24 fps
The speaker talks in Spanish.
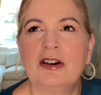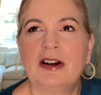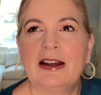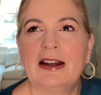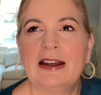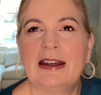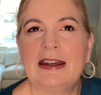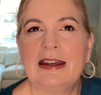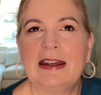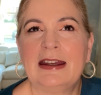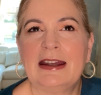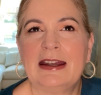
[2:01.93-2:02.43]

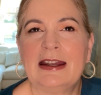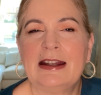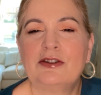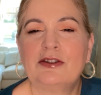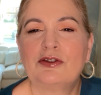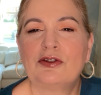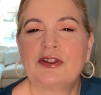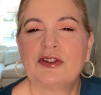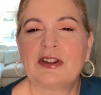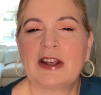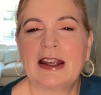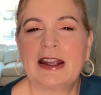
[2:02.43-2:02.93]
eh, en
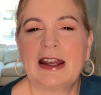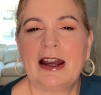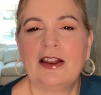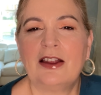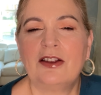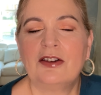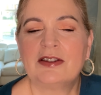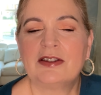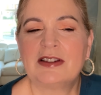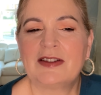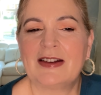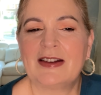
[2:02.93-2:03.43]
su
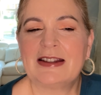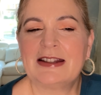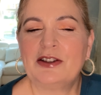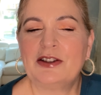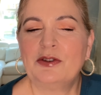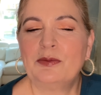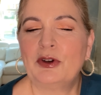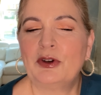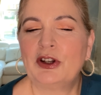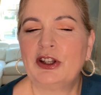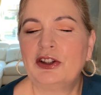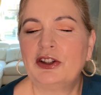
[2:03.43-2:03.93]
secado se va haciendo
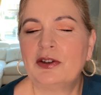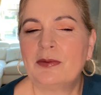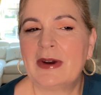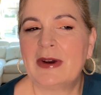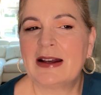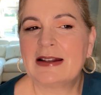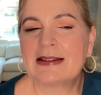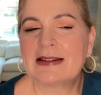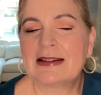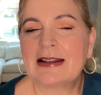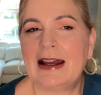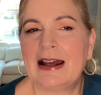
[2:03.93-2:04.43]
un poquito
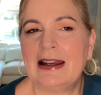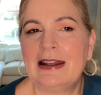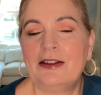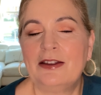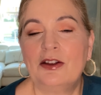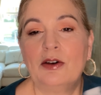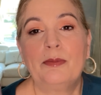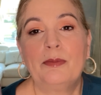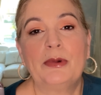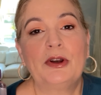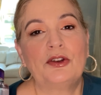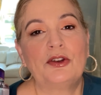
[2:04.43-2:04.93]
más
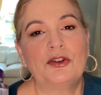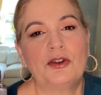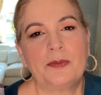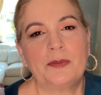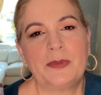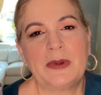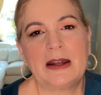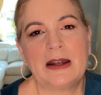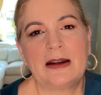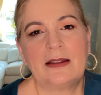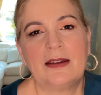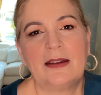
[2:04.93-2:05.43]
cálido, pero no
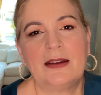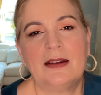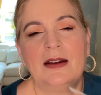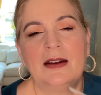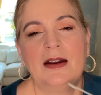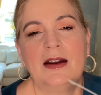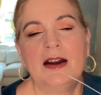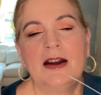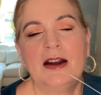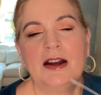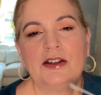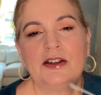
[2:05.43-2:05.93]
pierde
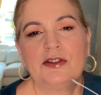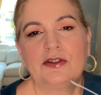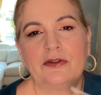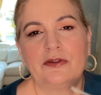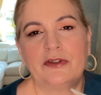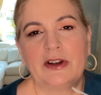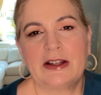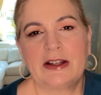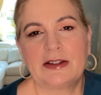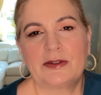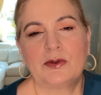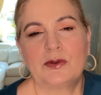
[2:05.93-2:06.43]
su
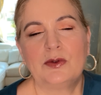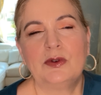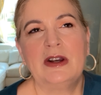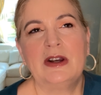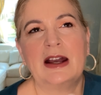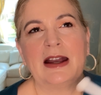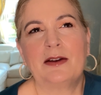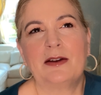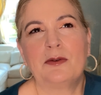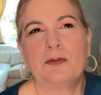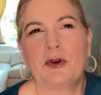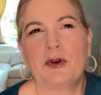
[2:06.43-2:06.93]

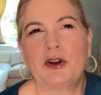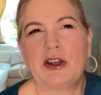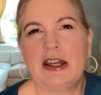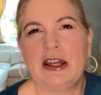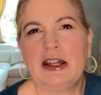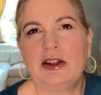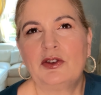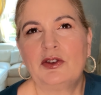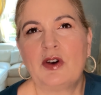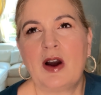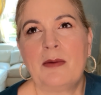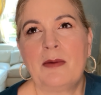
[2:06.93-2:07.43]
frescura, es un
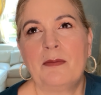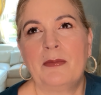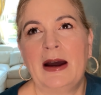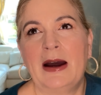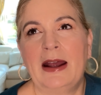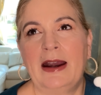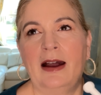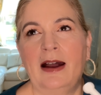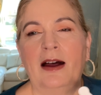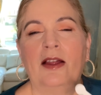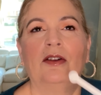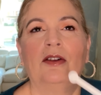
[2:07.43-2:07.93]
poquito
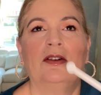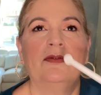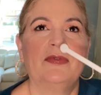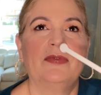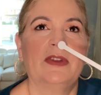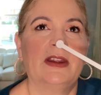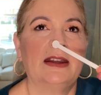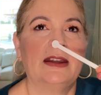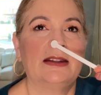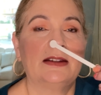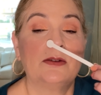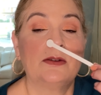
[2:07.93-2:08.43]
ambarado.
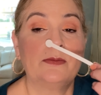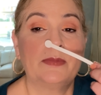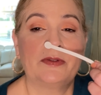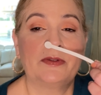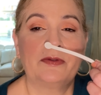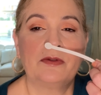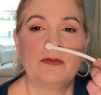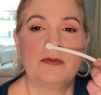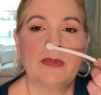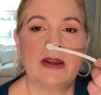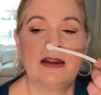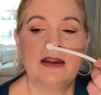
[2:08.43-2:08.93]
Este es un
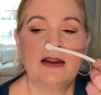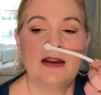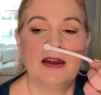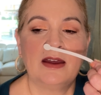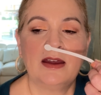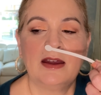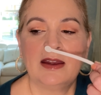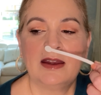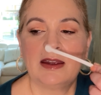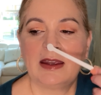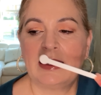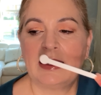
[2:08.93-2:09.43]
perfume
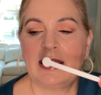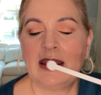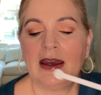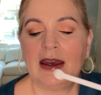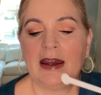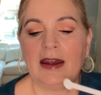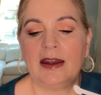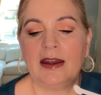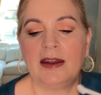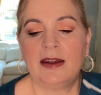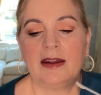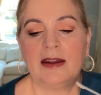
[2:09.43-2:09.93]

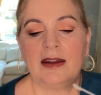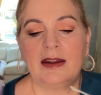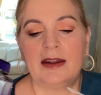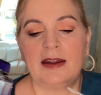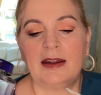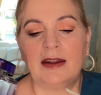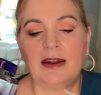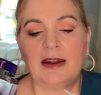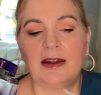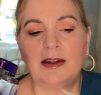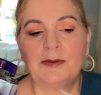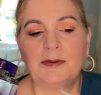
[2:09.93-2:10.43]
que
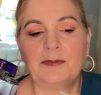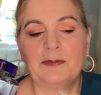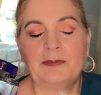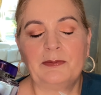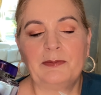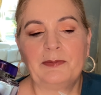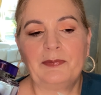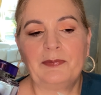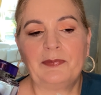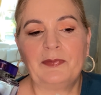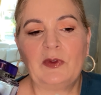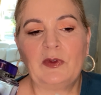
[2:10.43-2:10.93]
eh,
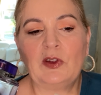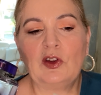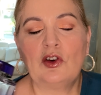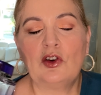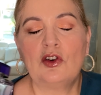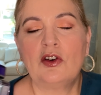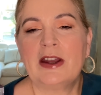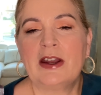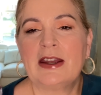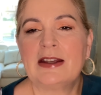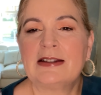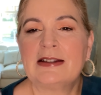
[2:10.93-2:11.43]

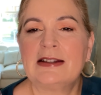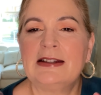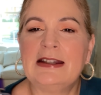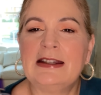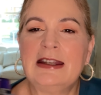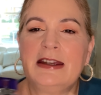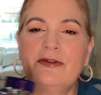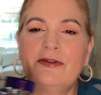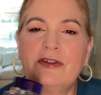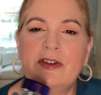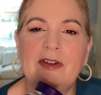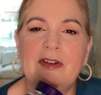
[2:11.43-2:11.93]
no es
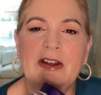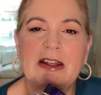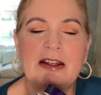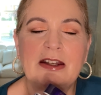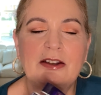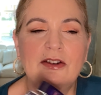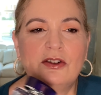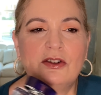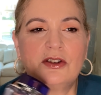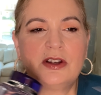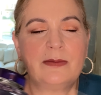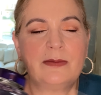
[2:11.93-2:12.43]
ni
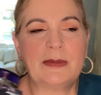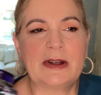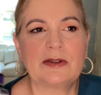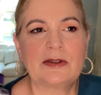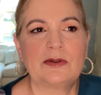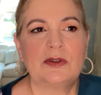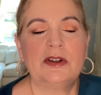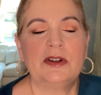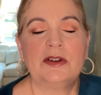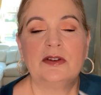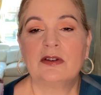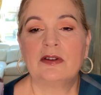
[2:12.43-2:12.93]
femenino ni
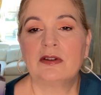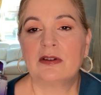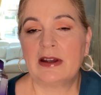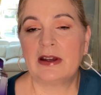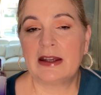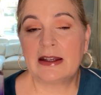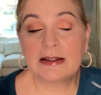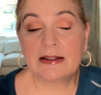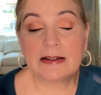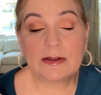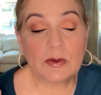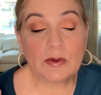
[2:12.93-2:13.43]
masculino,
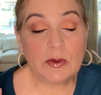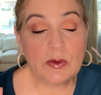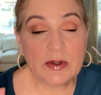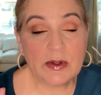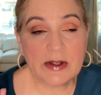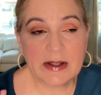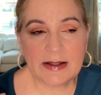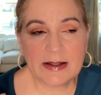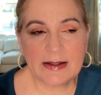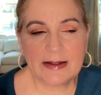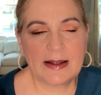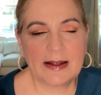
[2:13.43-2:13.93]
es
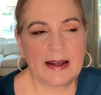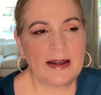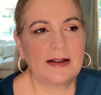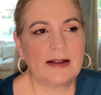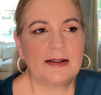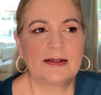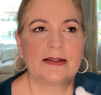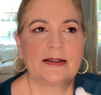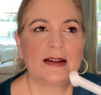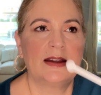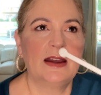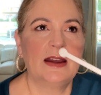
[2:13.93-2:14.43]

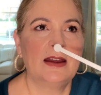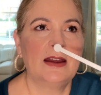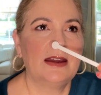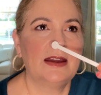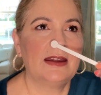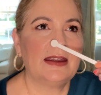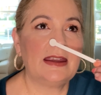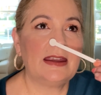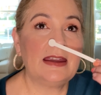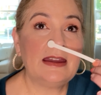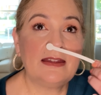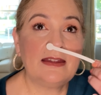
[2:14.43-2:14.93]
unisex,
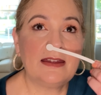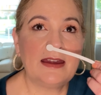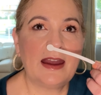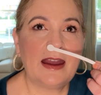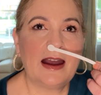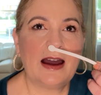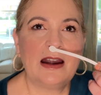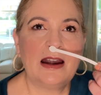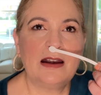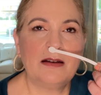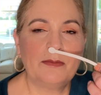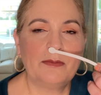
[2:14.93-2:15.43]

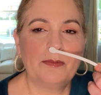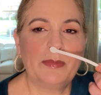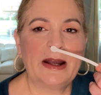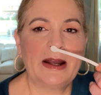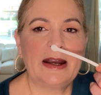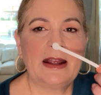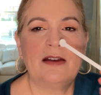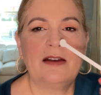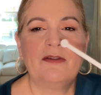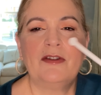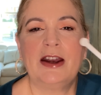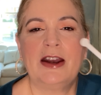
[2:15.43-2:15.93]
ideal
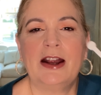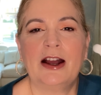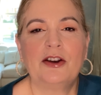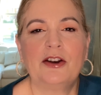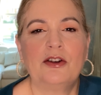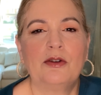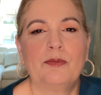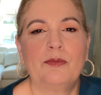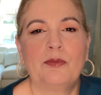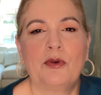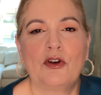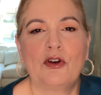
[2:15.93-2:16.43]
para el
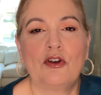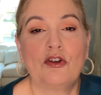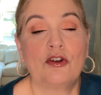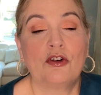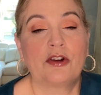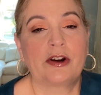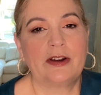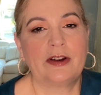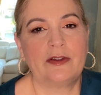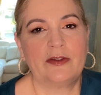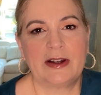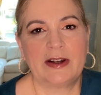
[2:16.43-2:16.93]
verano por lo
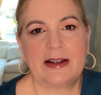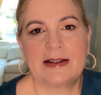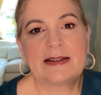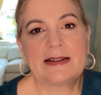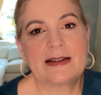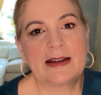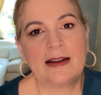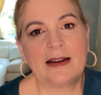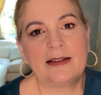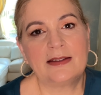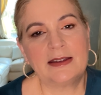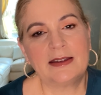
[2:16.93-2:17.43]

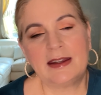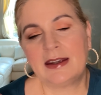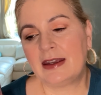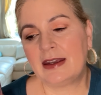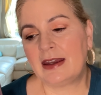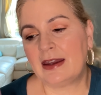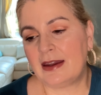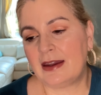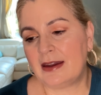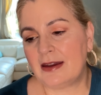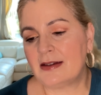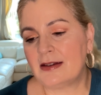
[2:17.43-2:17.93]
refrescante
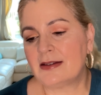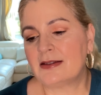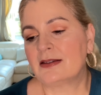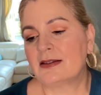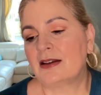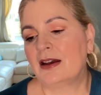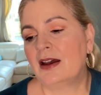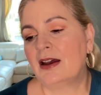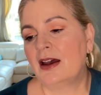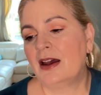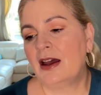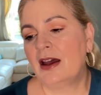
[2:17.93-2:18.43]
que es.
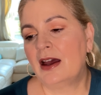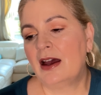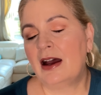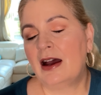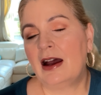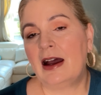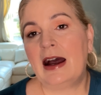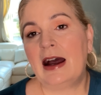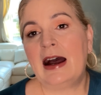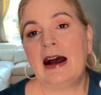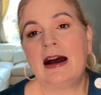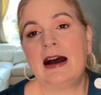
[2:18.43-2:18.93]

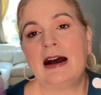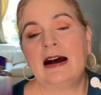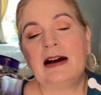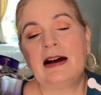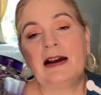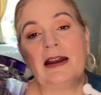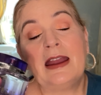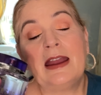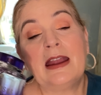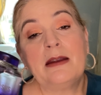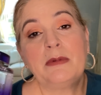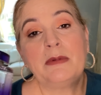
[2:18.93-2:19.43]

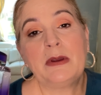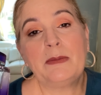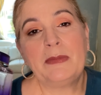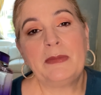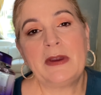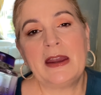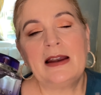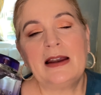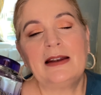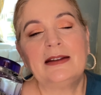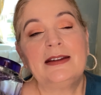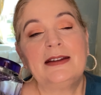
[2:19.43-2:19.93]
Ah, en mi
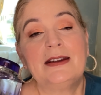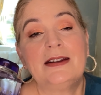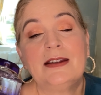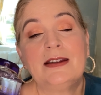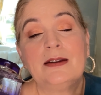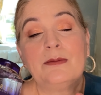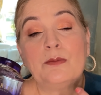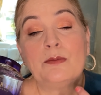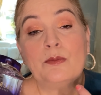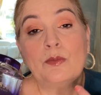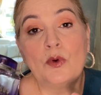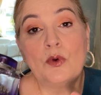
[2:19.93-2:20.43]
piel tiene
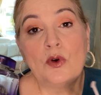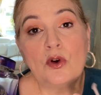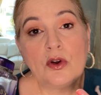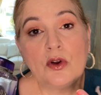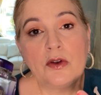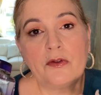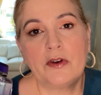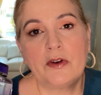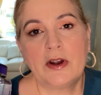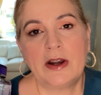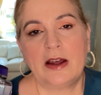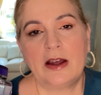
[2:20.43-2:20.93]
muy
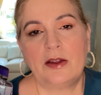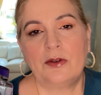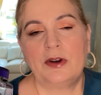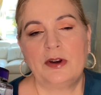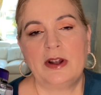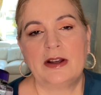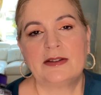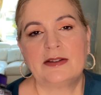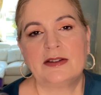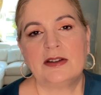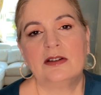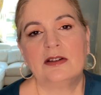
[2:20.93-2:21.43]
buena
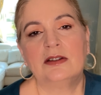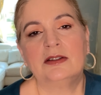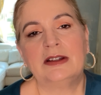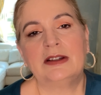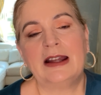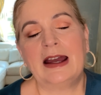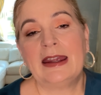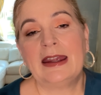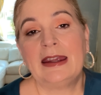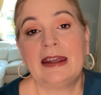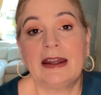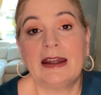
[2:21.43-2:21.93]
duración,
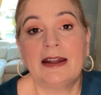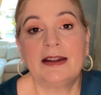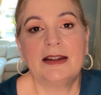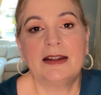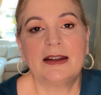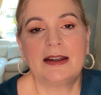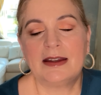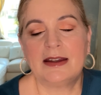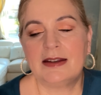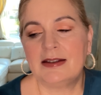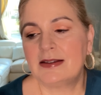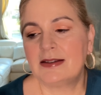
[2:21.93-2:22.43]
hay gente
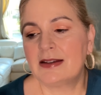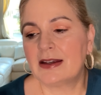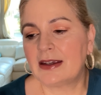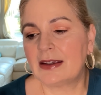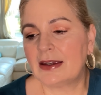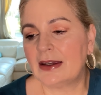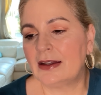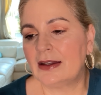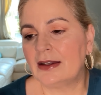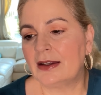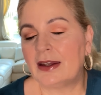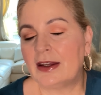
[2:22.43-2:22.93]
que dice
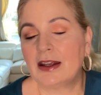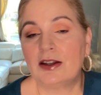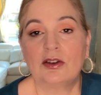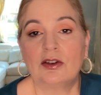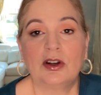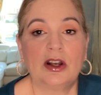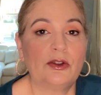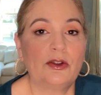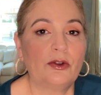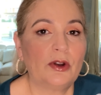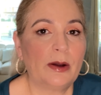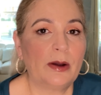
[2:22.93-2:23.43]
que, que no
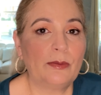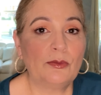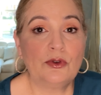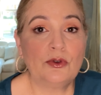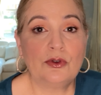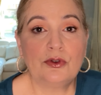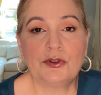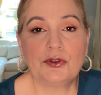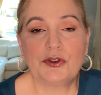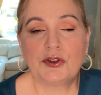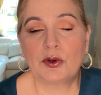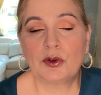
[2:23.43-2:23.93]
le dura
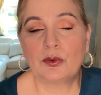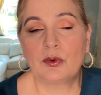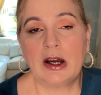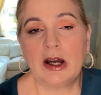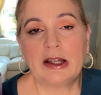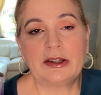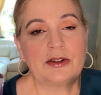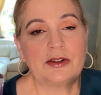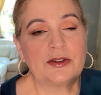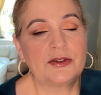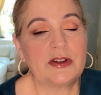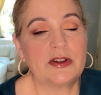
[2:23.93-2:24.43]
mucho,
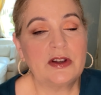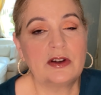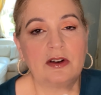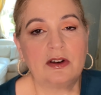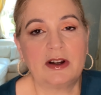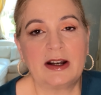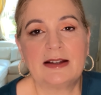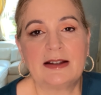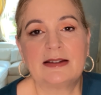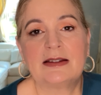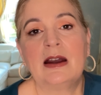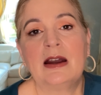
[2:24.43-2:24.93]
4 o 5 horas,